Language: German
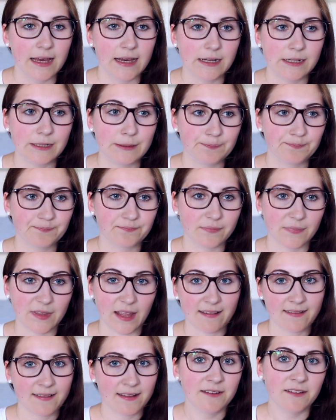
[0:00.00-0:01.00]
Ähm,
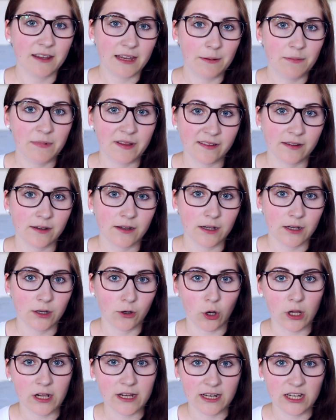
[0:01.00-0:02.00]
das sind eben diese
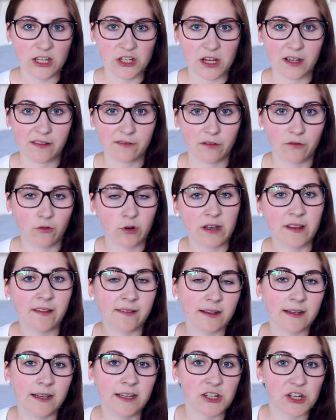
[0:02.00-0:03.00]
Rollenklischees von, oder
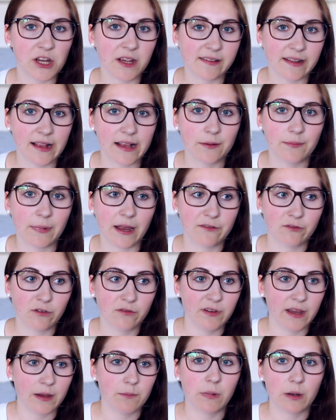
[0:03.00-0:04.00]
diese Klischees allgemein
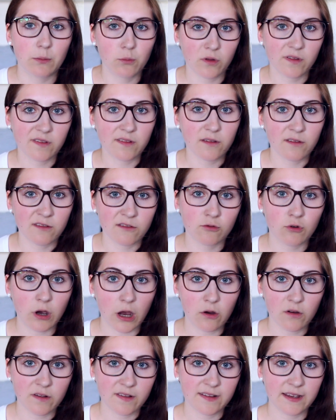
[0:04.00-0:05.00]
von wegen, man muss so
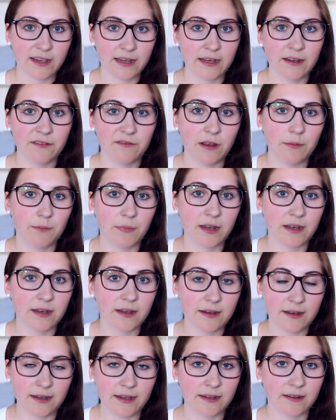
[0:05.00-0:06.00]
aussehen, wenn man
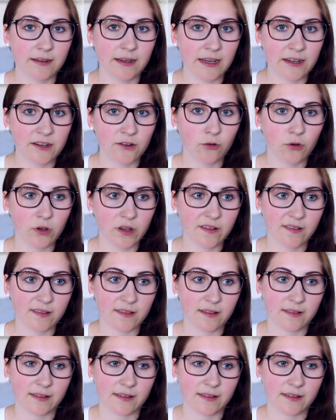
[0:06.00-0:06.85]
nicht hetero ist.